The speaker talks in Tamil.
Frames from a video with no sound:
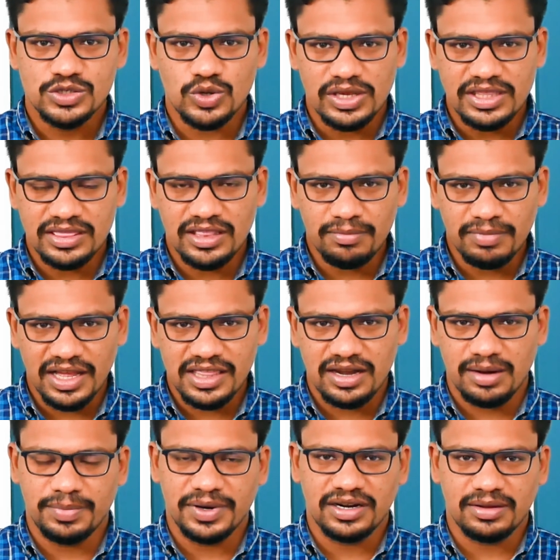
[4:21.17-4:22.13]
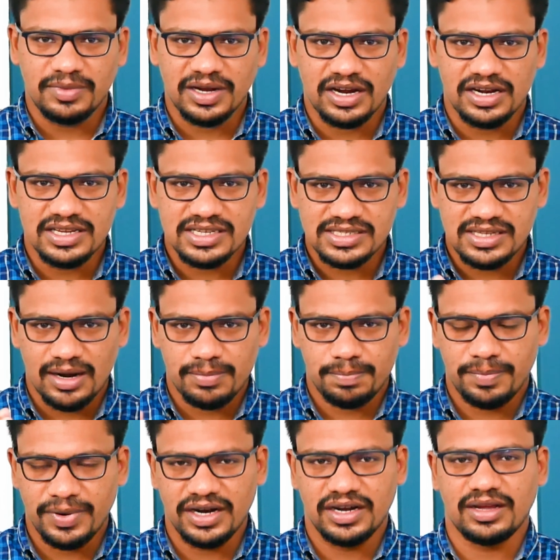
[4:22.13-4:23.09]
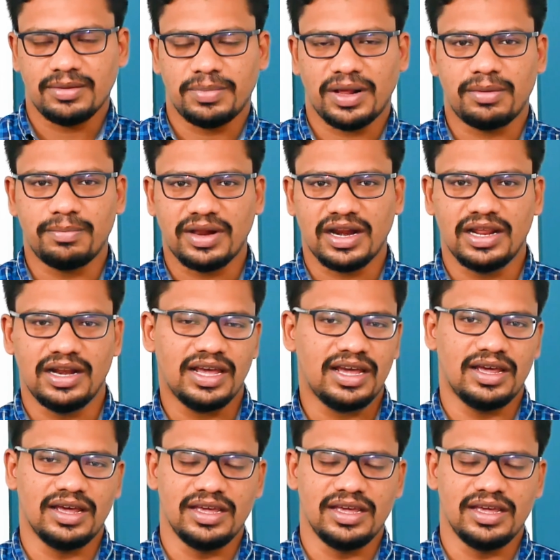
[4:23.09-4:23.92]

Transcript: ஸோ இந்த மாதிரிப்பட்ட மக்கள் தான் சர்ப்பாட்டா பரம்பரையில்